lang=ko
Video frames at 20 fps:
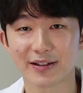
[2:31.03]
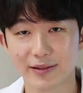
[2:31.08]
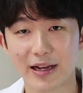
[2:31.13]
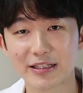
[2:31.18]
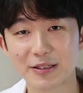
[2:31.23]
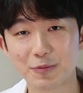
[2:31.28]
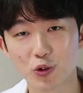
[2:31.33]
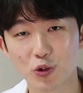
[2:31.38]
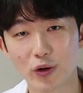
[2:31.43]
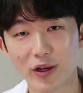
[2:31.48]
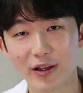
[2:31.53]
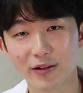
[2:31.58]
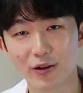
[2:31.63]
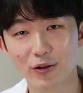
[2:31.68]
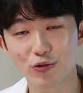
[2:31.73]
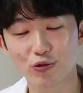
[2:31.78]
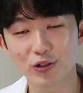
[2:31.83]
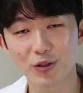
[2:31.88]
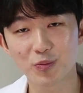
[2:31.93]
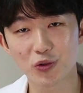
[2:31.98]
사십
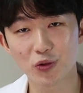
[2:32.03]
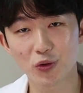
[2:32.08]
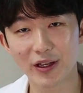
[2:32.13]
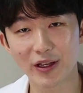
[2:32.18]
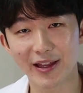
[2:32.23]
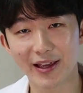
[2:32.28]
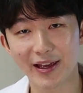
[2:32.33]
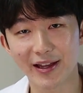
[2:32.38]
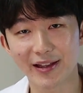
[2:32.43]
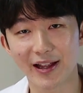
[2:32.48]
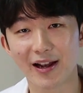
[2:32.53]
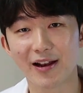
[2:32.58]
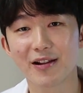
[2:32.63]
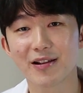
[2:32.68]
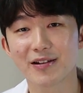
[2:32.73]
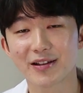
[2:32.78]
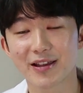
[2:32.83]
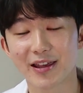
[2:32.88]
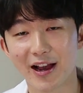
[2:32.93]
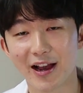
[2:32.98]
종에서 육십 종에 대한
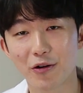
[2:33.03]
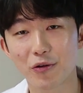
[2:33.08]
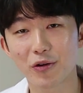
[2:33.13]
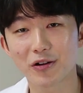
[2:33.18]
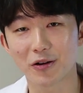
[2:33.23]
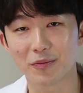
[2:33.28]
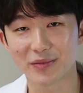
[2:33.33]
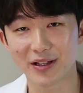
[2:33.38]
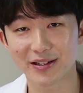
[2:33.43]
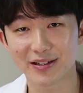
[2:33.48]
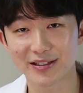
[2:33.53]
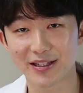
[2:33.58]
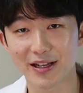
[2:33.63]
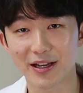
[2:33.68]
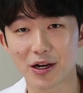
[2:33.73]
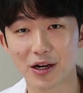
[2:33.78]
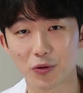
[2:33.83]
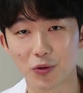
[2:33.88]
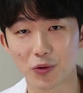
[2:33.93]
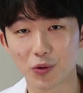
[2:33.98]
알레르기 항원 검사를
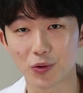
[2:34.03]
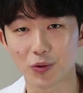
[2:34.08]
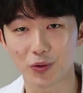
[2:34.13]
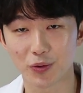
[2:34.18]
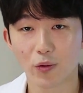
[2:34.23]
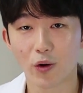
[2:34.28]
시행하고